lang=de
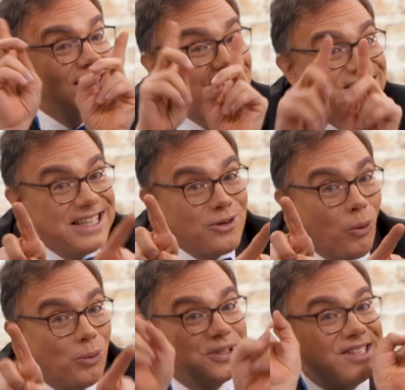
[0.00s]
Sie
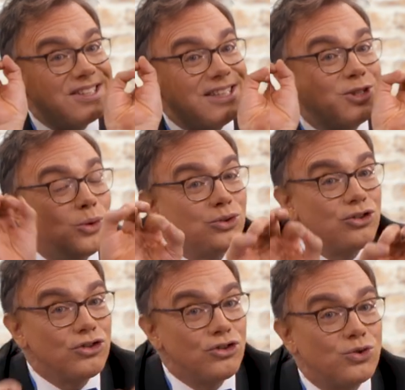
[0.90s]
lobt diese
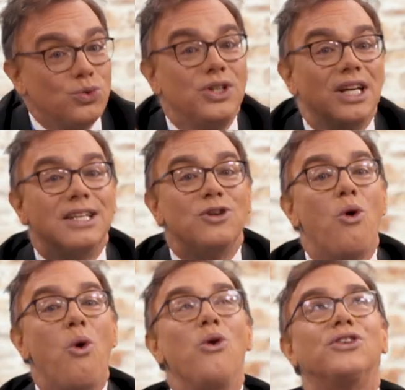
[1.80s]
idiotische Studie in den
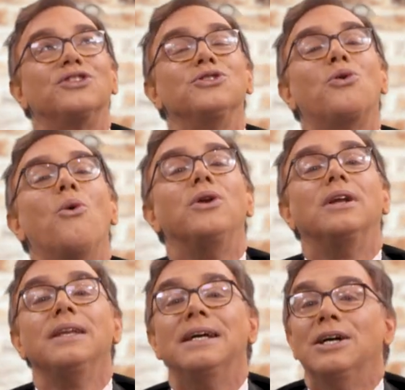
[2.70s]
höchsten
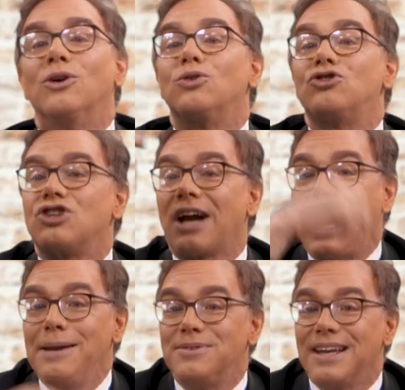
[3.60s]
Tönen und
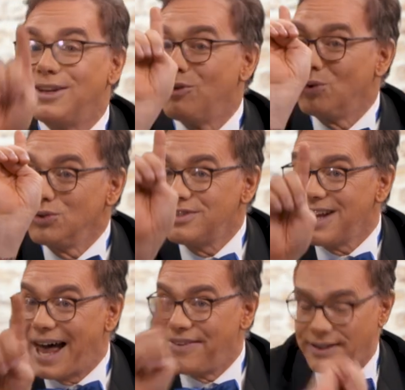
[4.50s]
schreibt dann
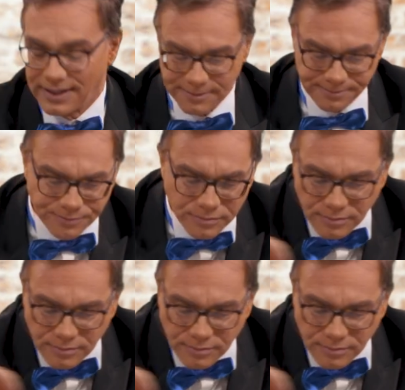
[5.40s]
unter anderem,